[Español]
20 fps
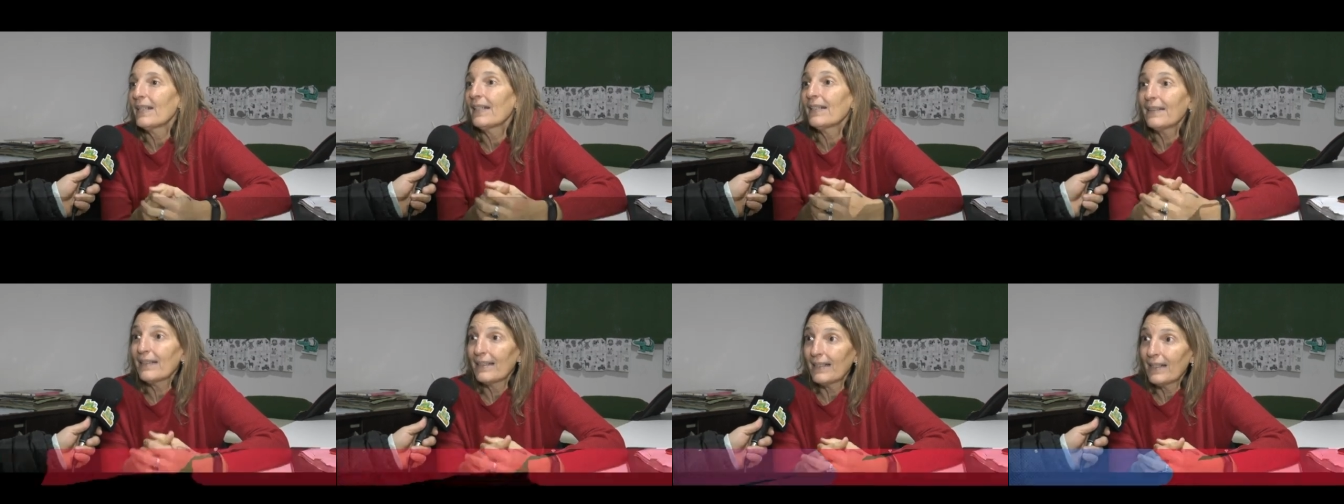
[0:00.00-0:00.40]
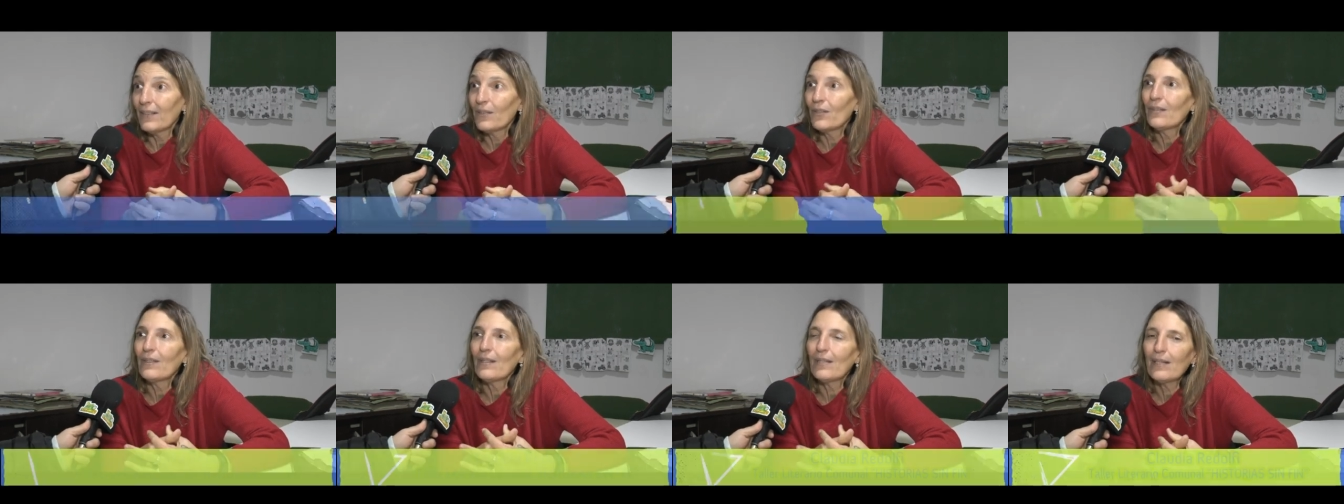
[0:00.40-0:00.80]
este
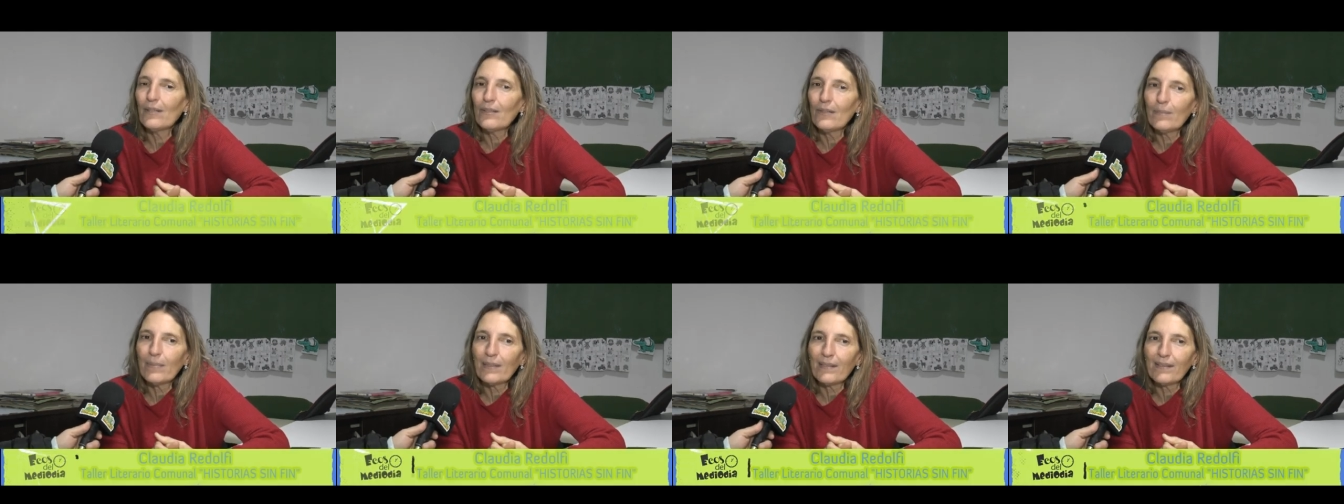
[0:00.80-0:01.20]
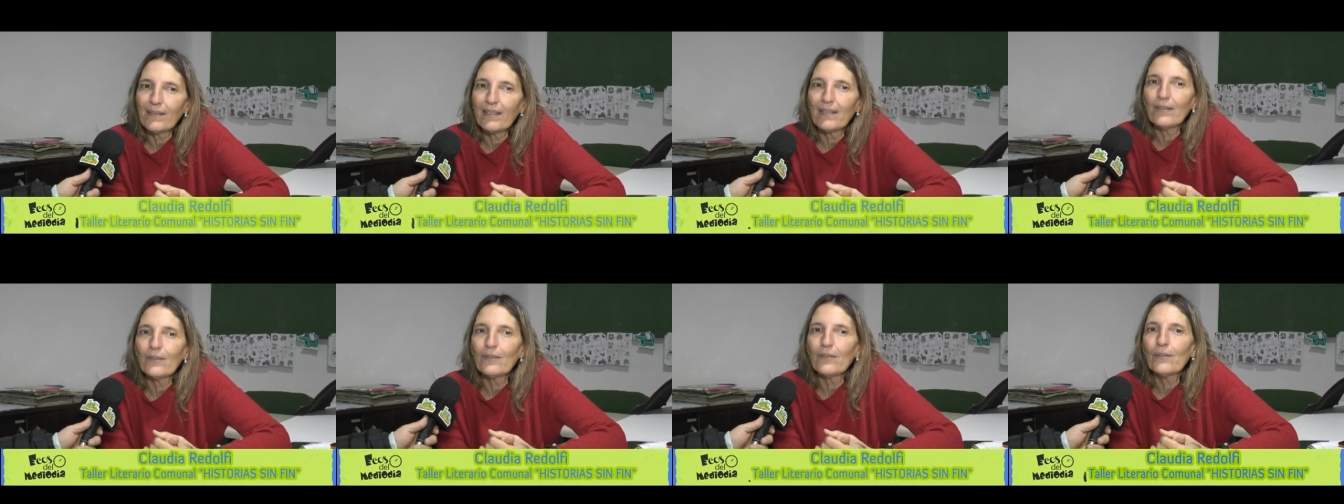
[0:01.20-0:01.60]
año y el año
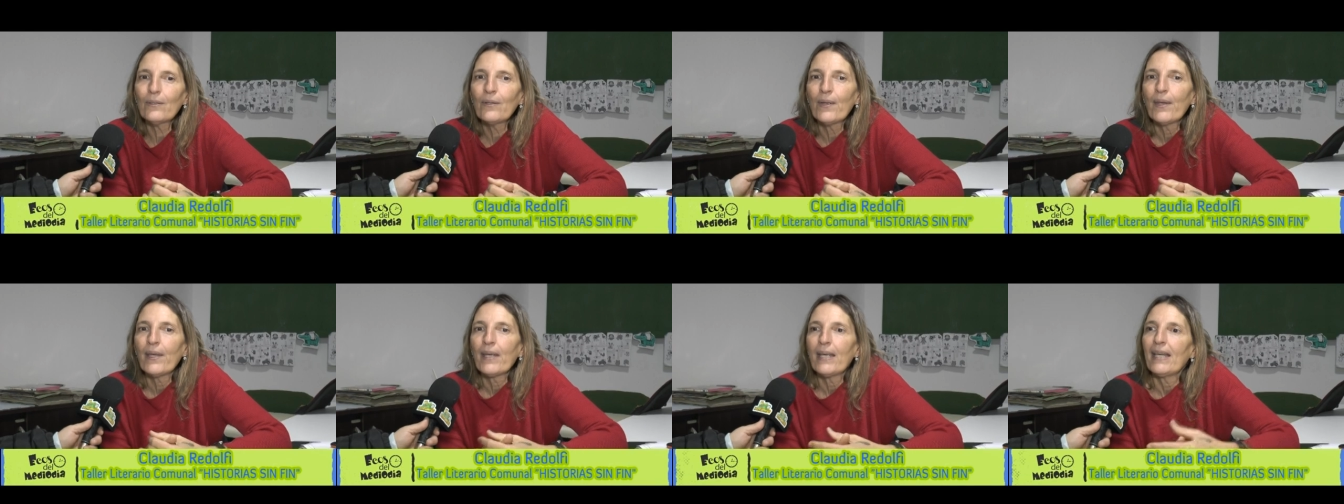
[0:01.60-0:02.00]
pasado